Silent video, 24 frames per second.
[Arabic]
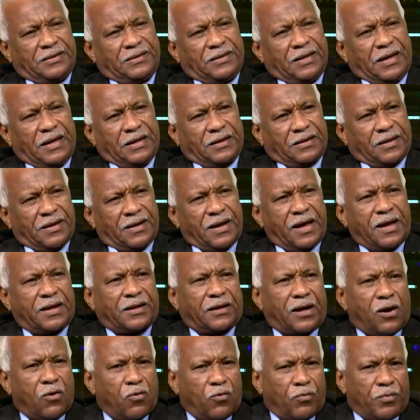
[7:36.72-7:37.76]
القرار
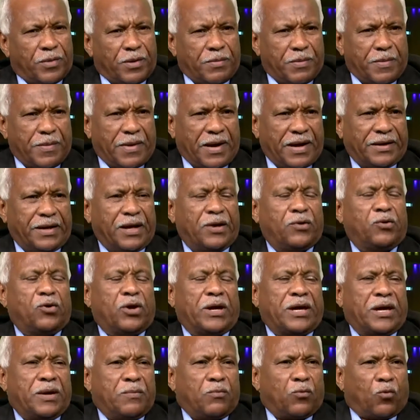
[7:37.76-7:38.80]
قومي بمعنى أنه
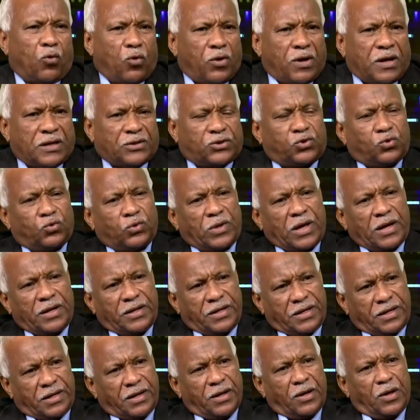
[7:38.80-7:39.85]
يهم كل
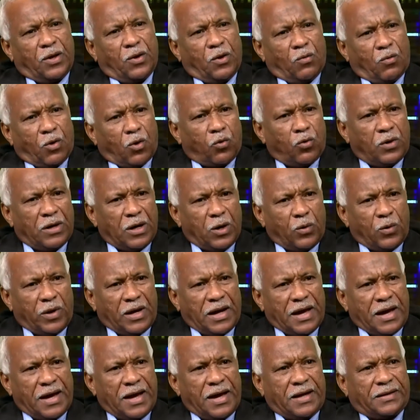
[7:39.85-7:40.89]
السودانيين وكل نعم.
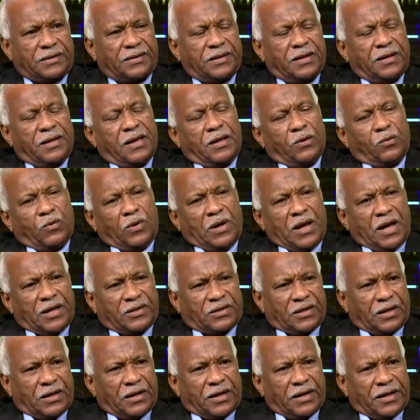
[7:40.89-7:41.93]
الولايات الولايات
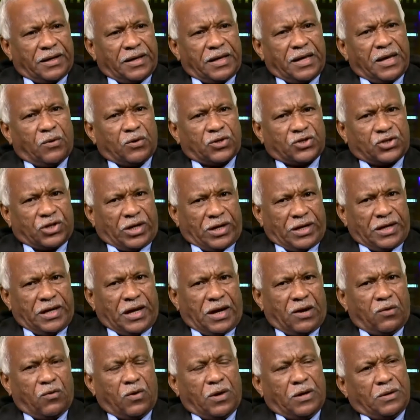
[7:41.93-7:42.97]
الغنية
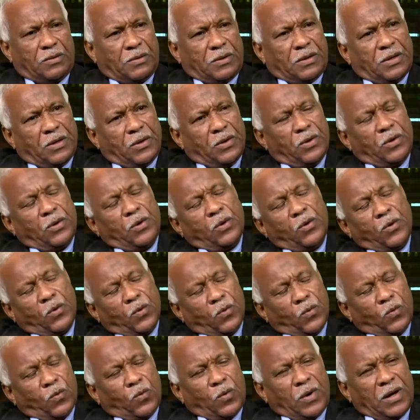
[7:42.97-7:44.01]
والشحيحة وال
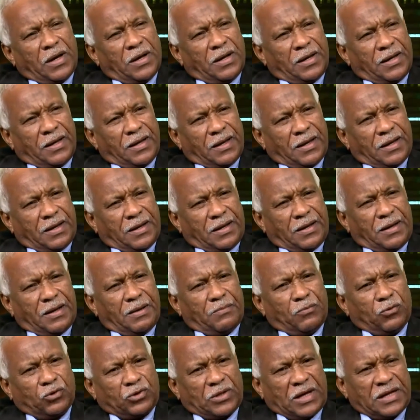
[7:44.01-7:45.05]
واللي
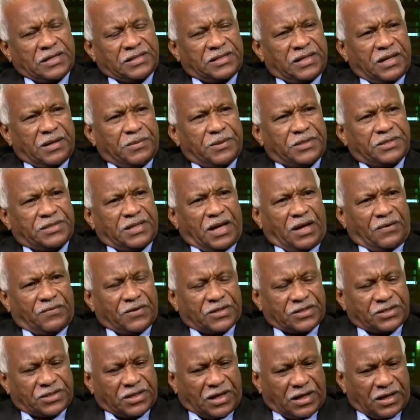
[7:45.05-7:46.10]
متأثرة بالزحف
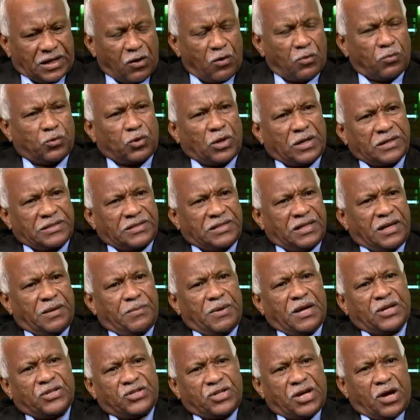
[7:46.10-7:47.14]
الصحراوي متأثرة
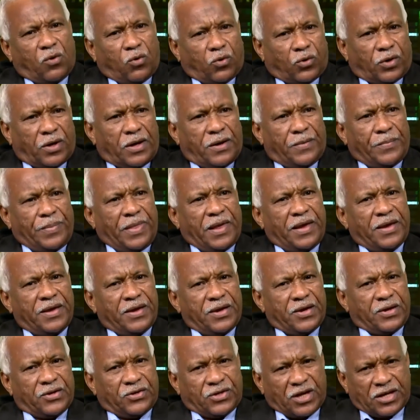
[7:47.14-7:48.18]
بأشياء أخرى نعم.
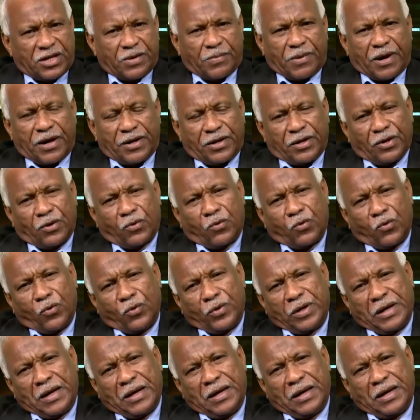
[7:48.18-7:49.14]
يجب أن يكون